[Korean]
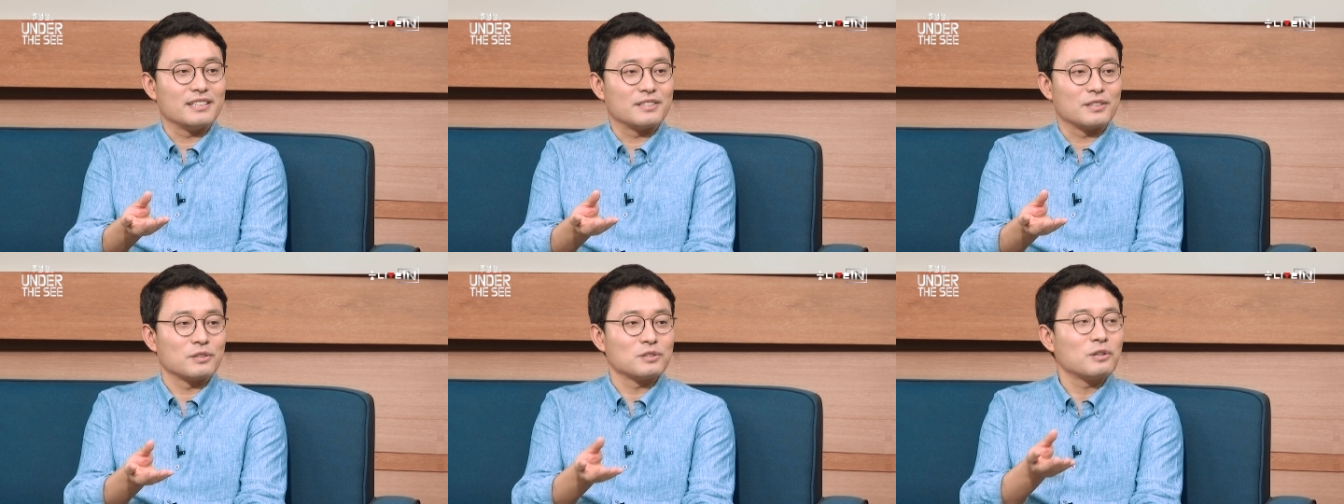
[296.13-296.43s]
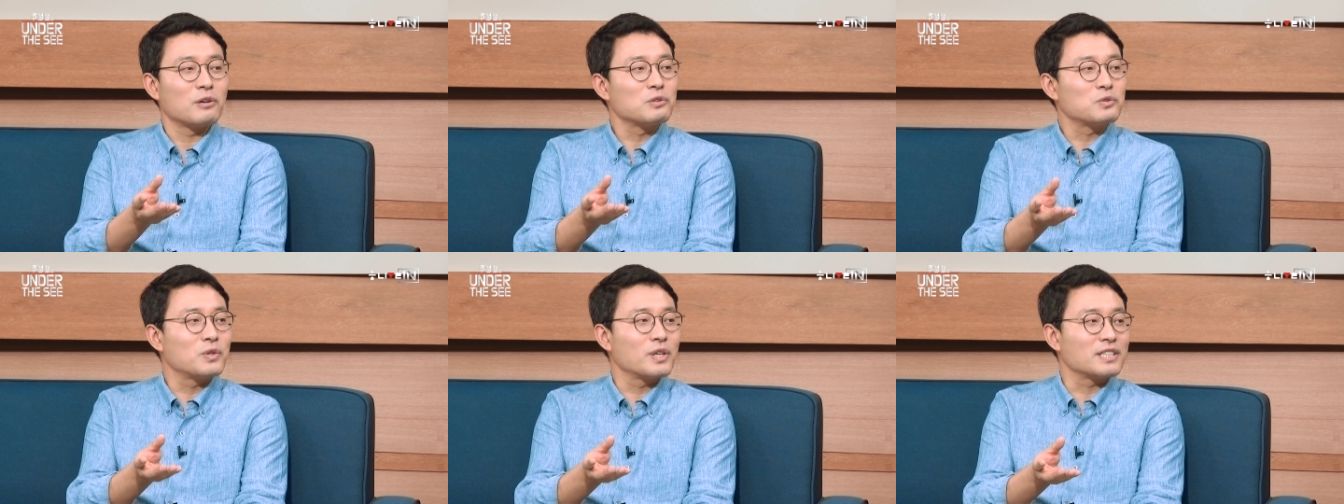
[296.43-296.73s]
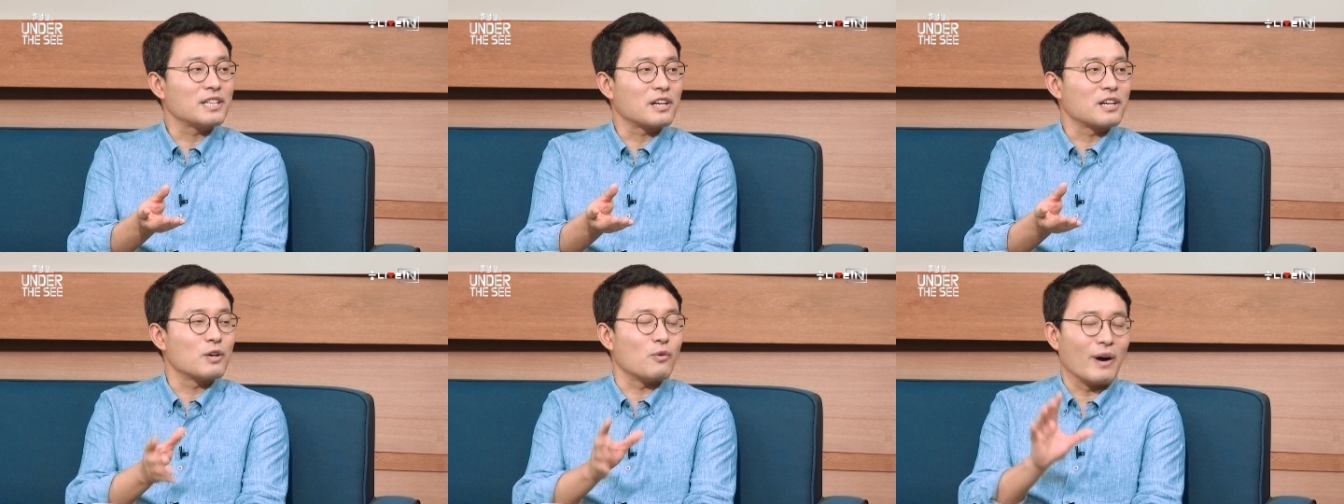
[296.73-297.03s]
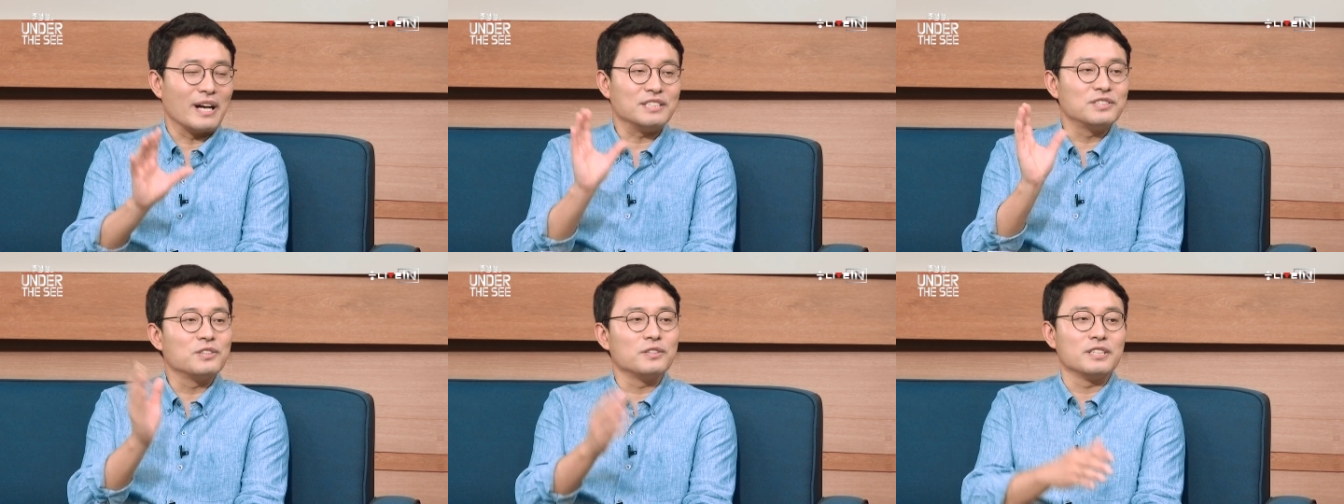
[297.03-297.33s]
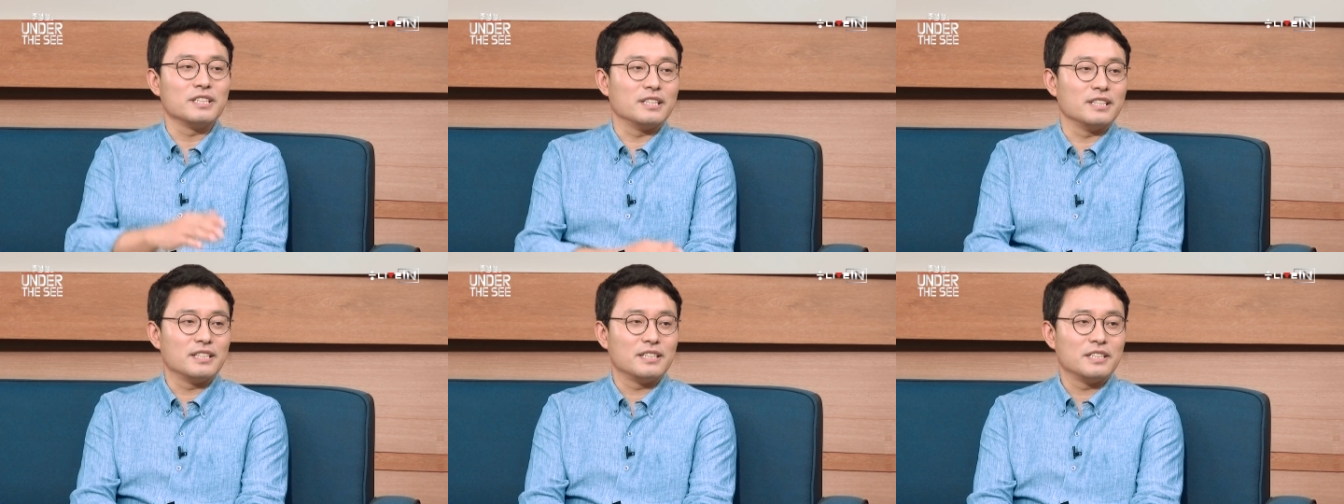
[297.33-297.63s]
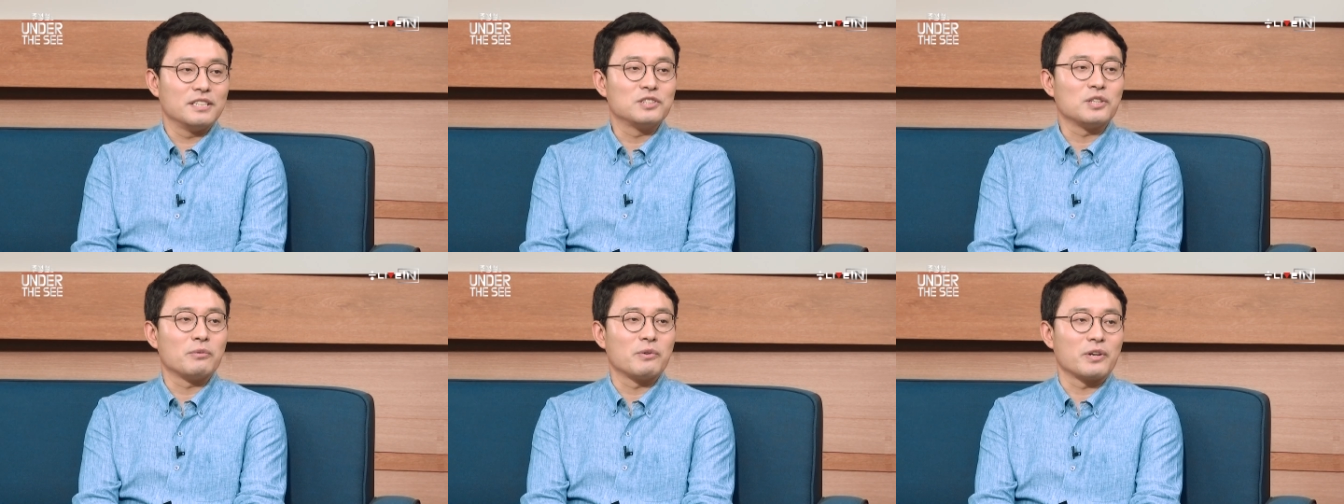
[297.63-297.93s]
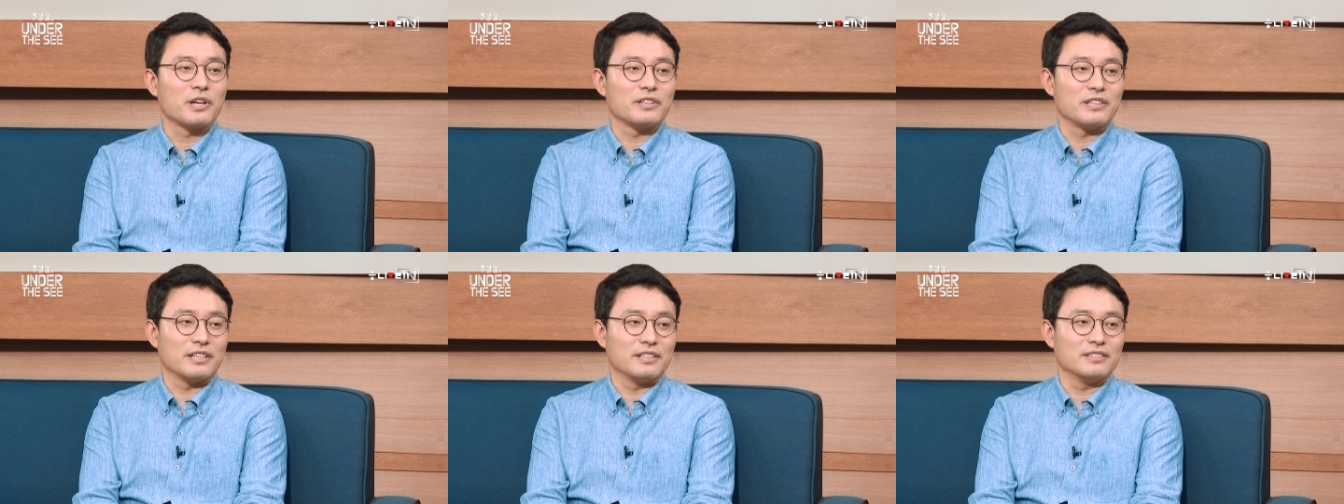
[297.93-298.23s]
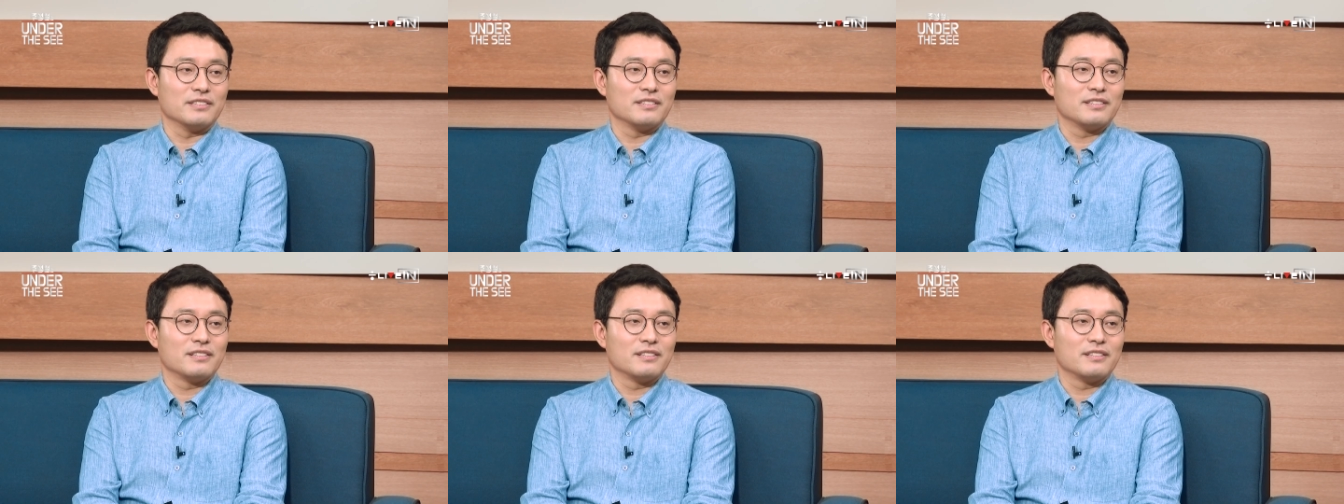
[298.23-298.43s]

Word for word: 그런 성추행 사건을 완전히 잊어버리게, 잊어버리게 되는.